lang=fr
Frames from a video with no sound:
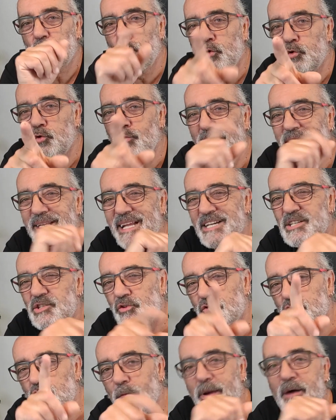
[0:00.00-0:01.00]
Donc tu as de la
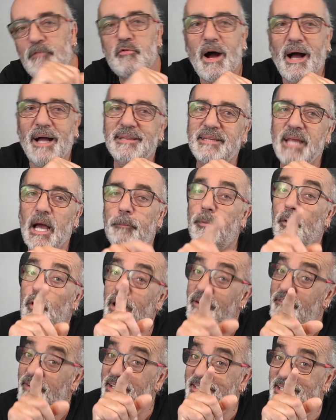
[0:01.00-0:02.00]
chance de m'avoir
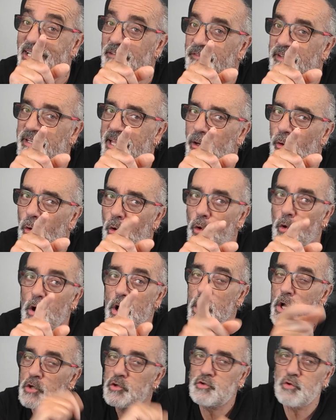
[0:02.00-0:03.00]
interpellé avec cette vidéo,
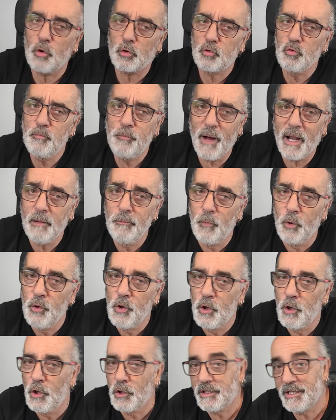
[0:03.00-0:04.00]
surtout par le
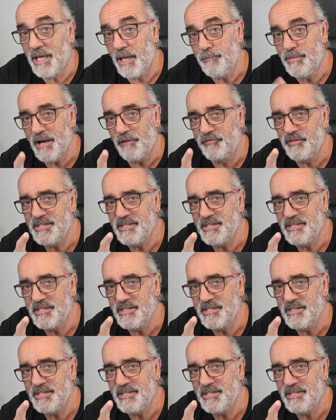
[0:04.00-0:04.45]
monologue qui est bien